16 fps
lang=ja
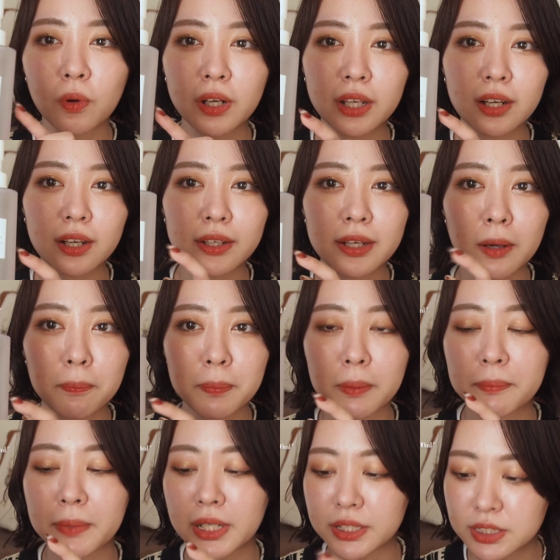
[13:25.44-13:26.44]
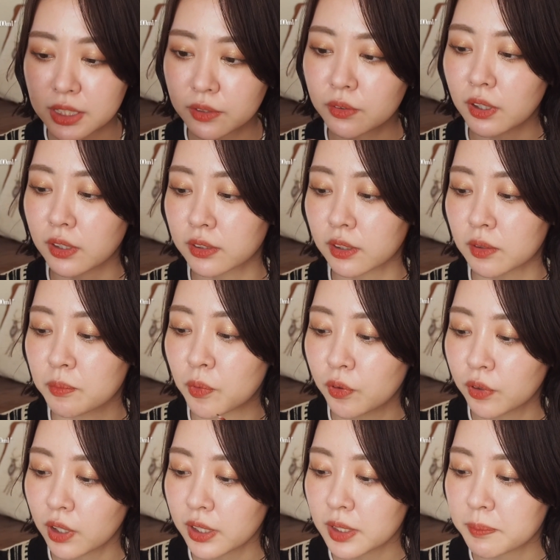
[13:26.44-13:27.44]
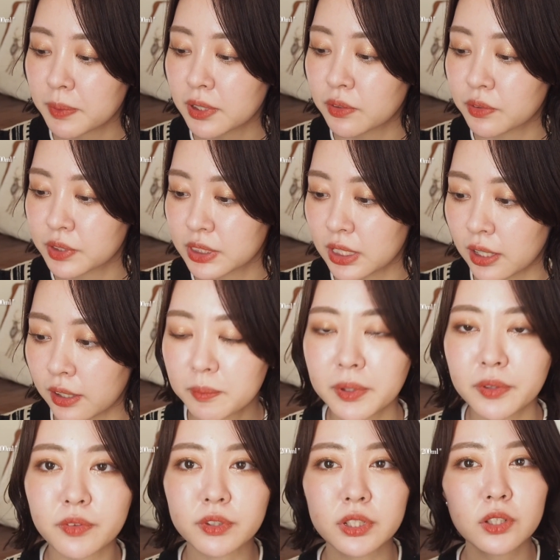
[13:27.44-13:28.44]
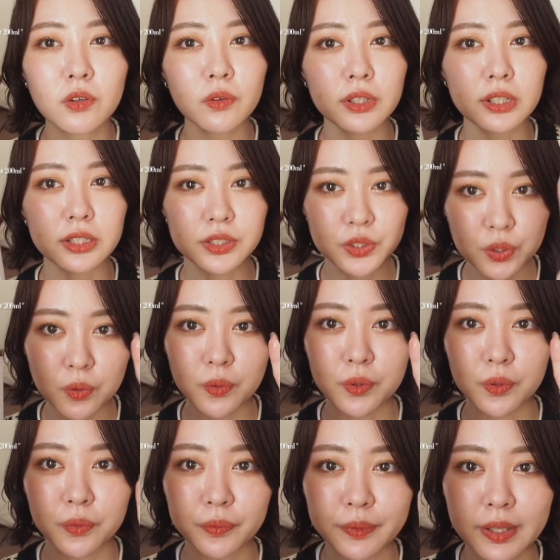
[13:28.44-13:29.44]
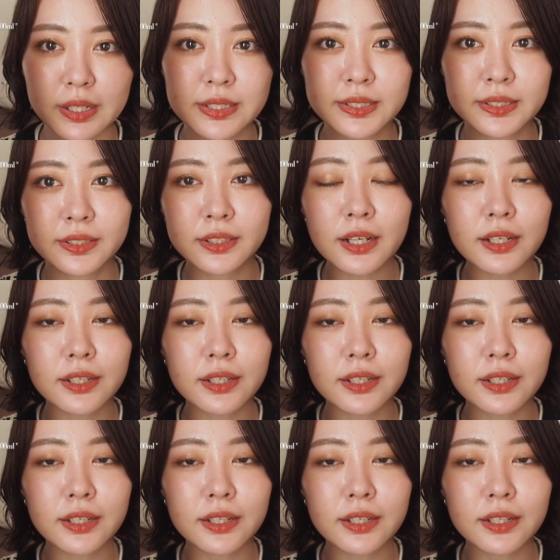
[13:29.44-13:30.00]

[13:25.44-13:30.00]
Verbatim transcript: れがやっぱめっちゃ良かったからもう一回リピートしたい。まず匂いが超良くてしっか